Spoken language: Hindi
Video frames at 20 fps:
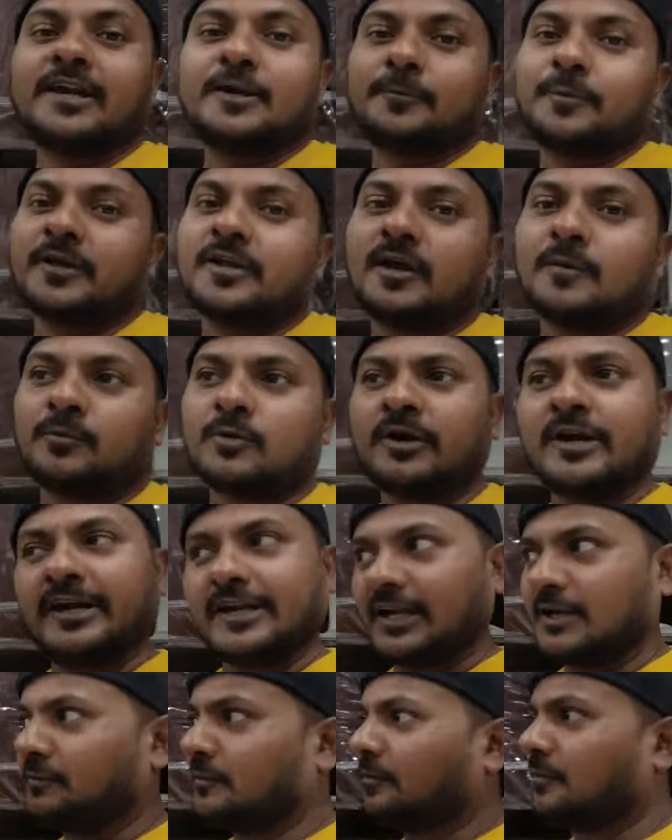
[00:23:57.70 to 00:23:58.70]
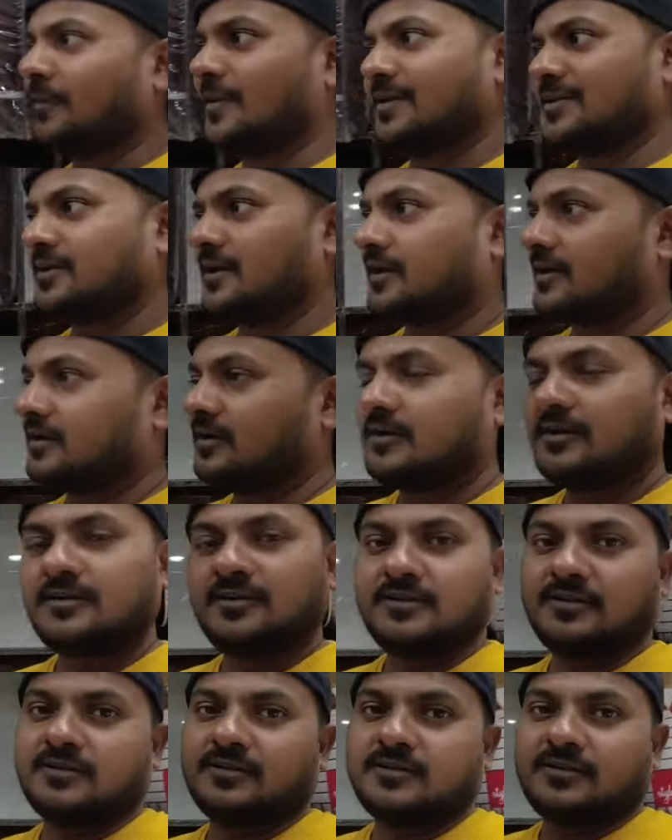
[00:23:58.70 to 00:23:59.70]
रेट पे ही आपको रिटेल में भी मिल जाएगा जी,
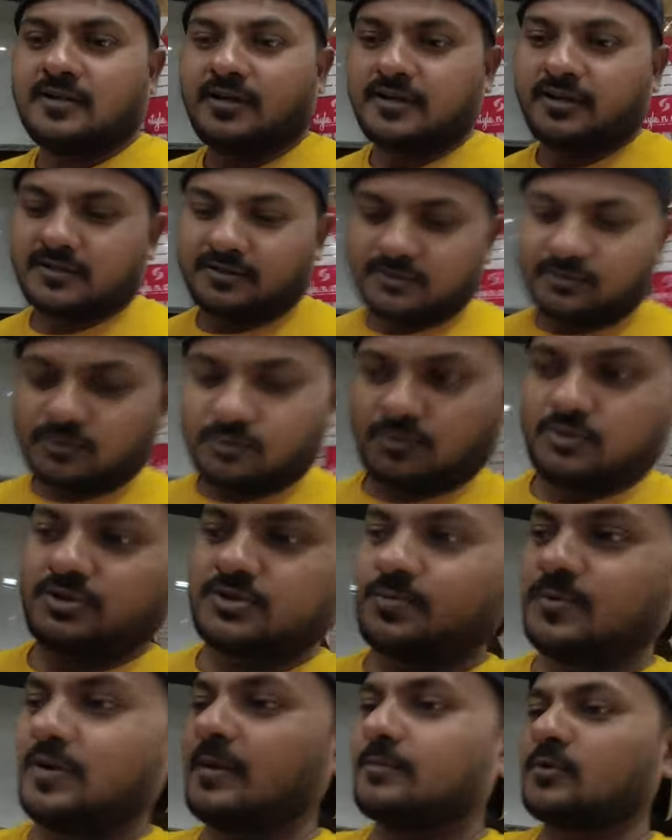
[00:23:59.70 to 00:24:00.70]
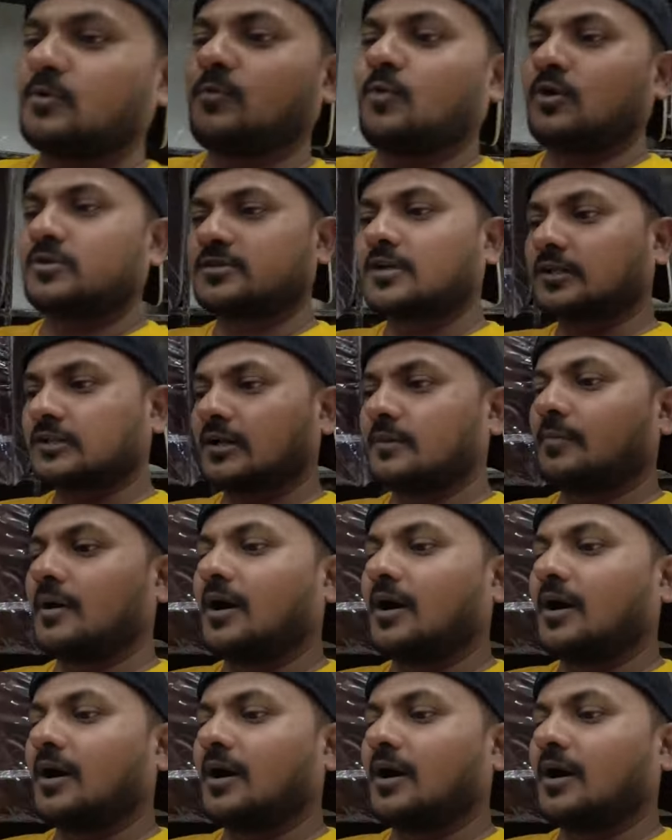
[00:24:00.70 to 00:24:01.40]
जी, है ना तो इसमें आपको बहुत ज़्यादा